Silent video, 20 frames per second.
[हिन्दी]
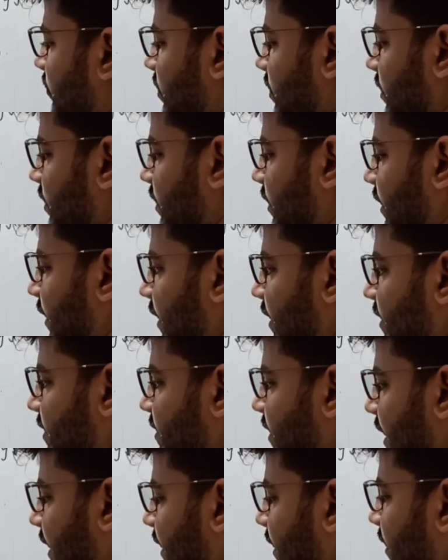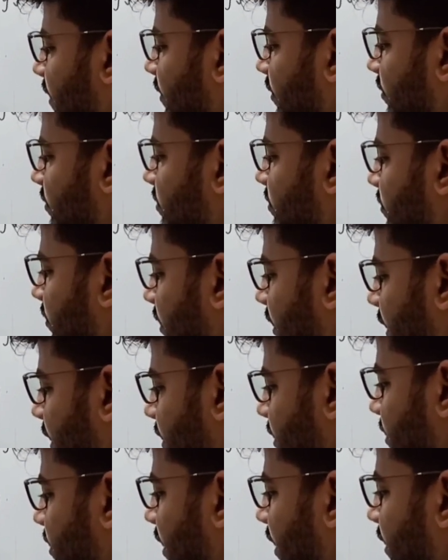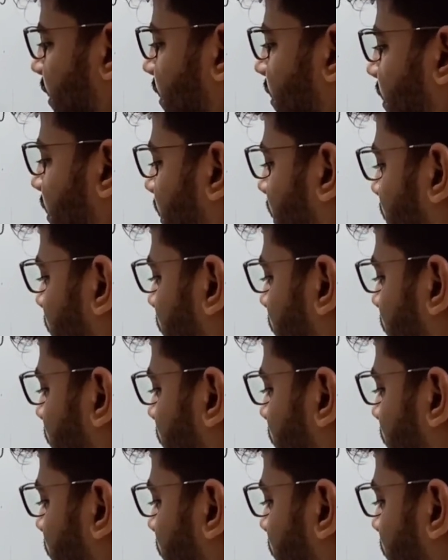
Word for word: सॉरी डी साई लिख लो इसको डी साई